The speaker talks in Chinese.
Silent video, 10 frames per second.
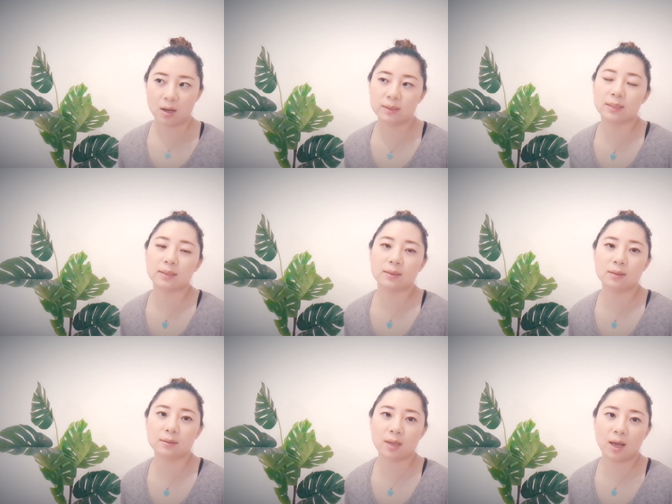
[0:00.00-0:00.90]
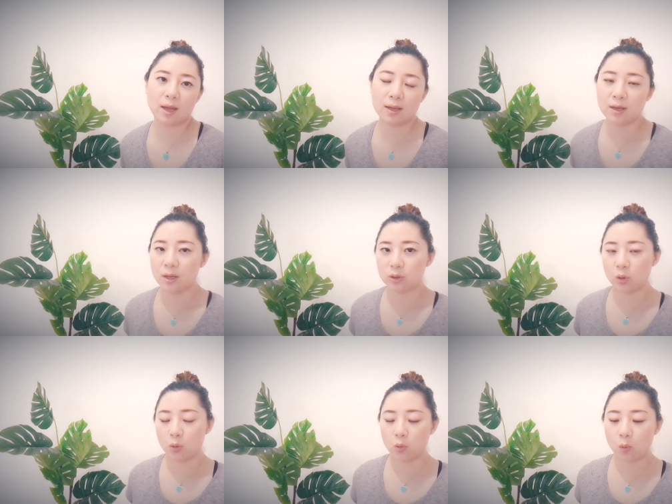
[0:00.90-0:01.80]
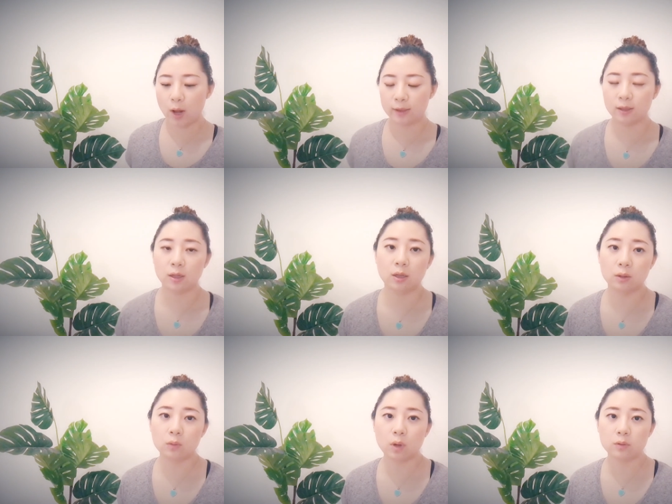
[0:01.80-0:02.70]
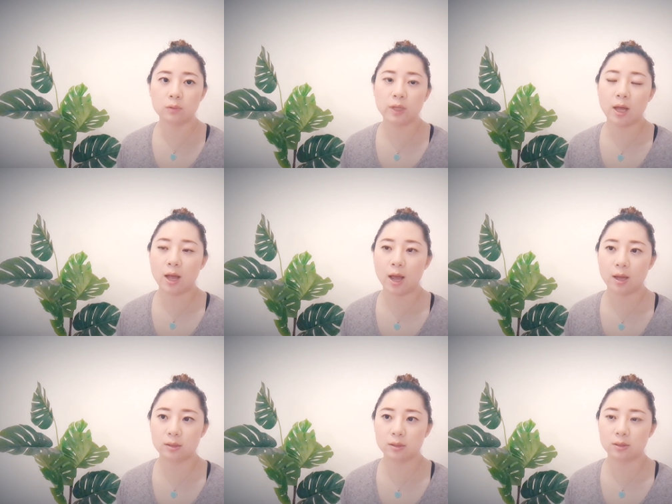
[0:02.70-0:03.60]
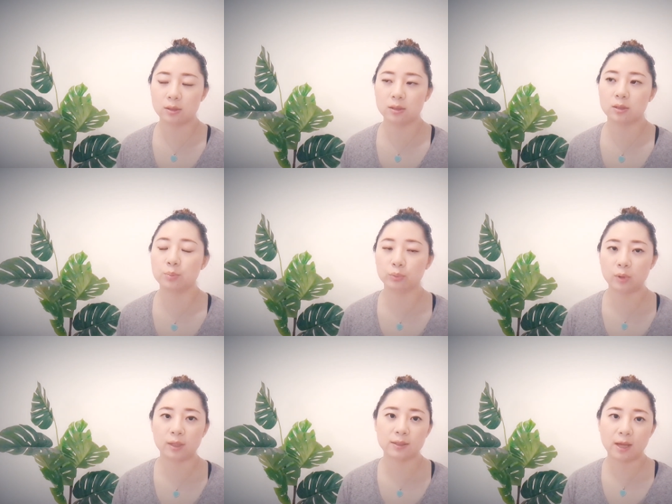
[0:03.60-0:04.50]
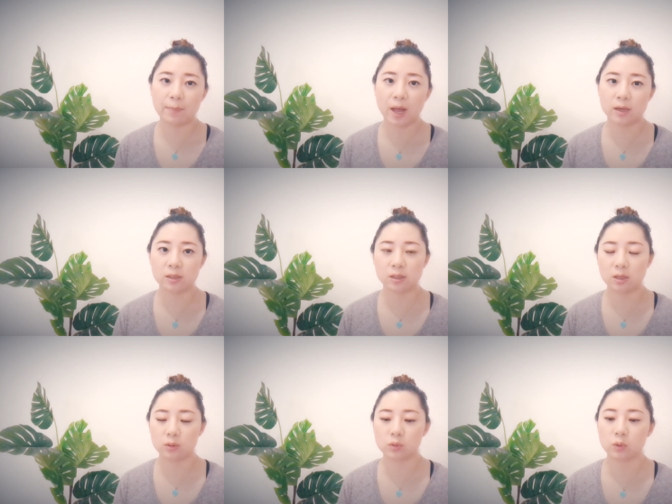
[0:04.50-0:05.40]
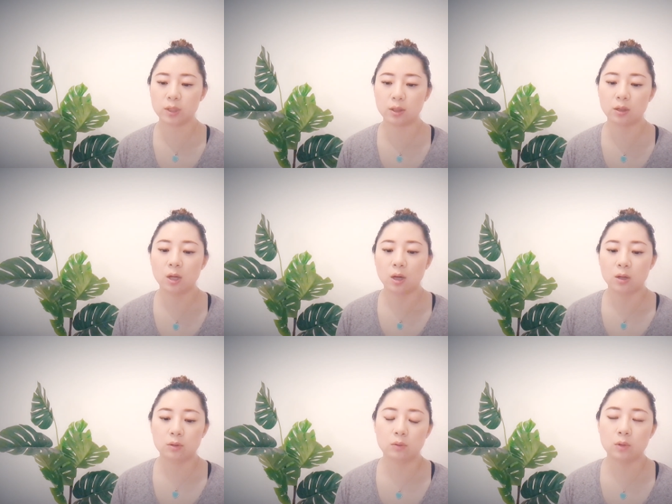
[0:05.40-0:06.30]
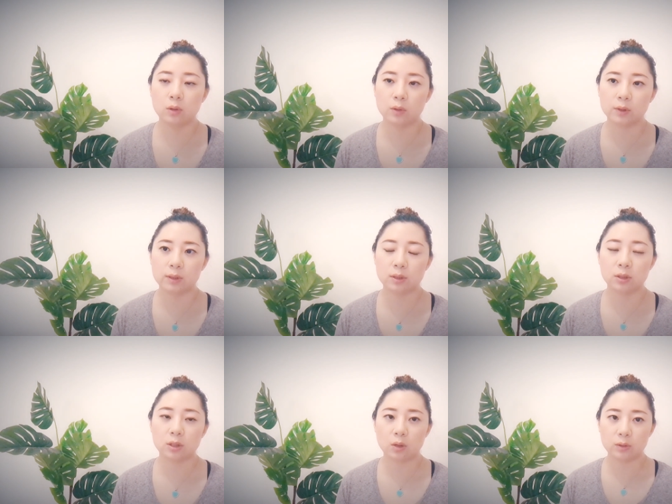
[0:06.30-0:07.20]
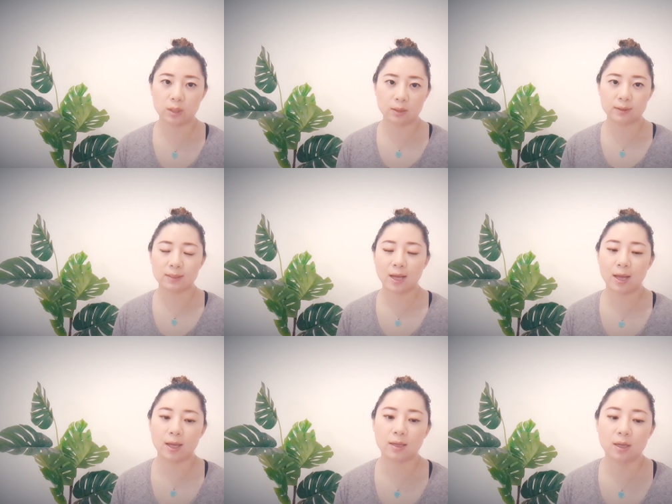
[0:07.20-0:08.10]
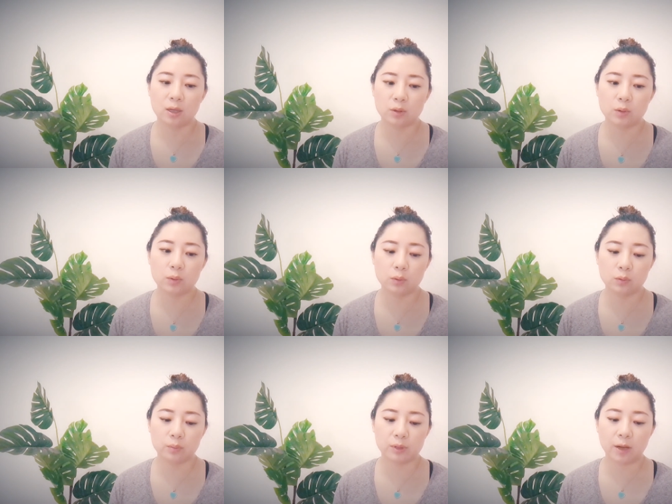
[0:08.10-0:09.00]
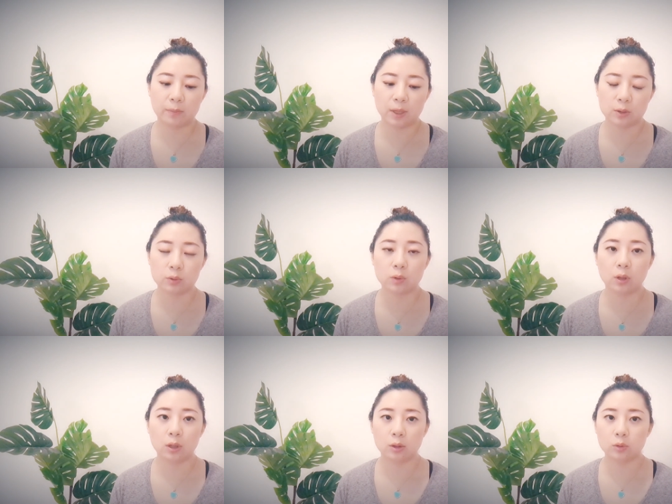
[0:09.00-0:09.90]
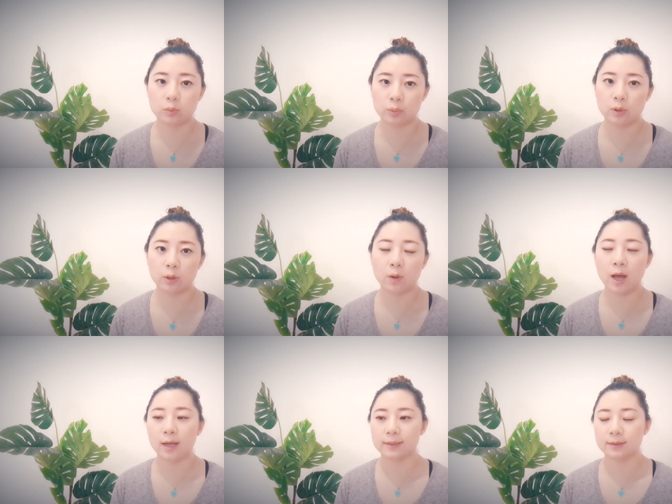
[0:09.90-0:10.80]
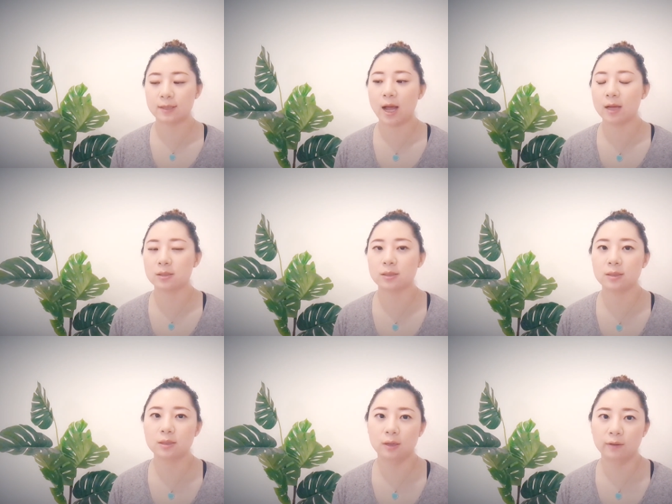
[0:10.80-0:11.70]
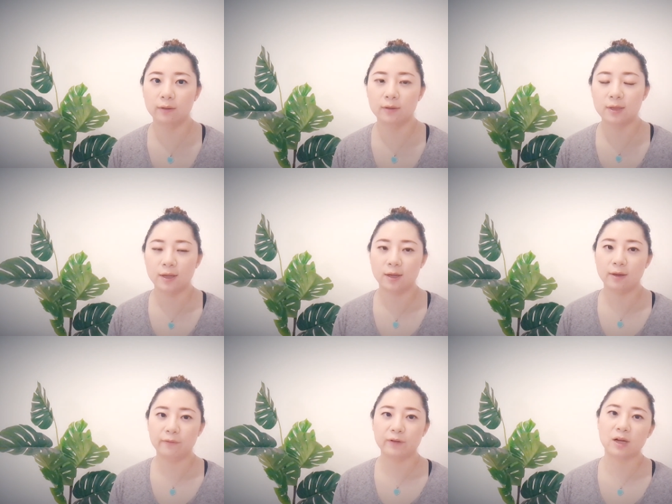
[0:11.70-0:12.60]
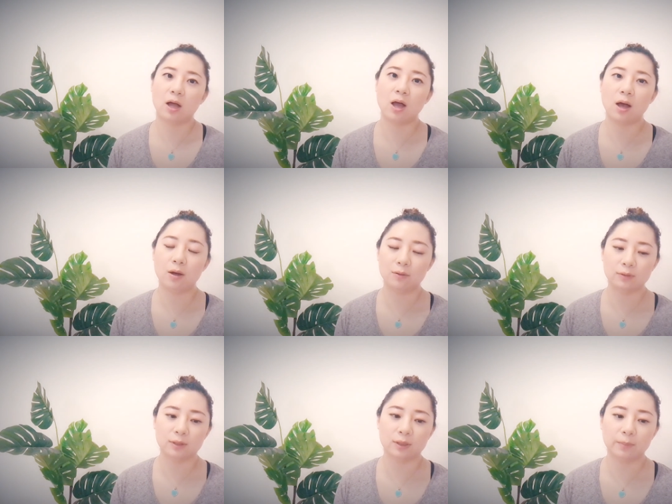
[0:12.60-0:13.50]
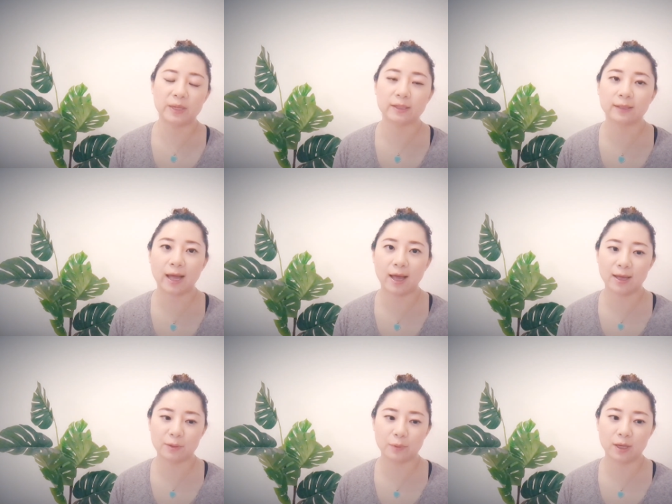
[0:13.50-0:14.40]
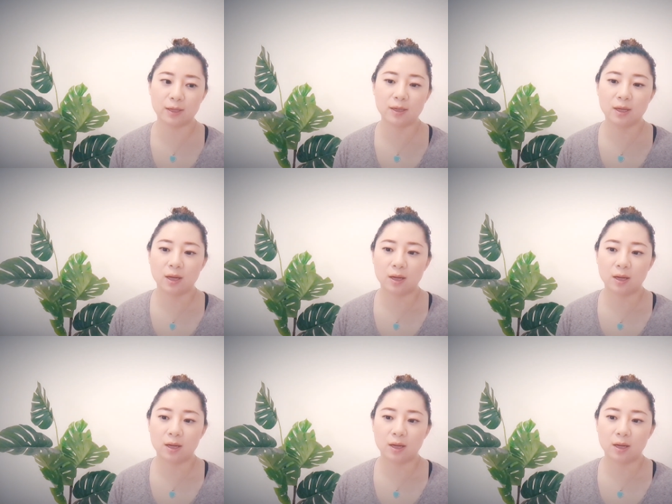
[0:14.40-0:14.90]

而且现在油管的观众量还是一直不断的在攀升，所以如果有新手想在 YouTube 上面做主播的话，其实还是一个呃非常好的平台，因为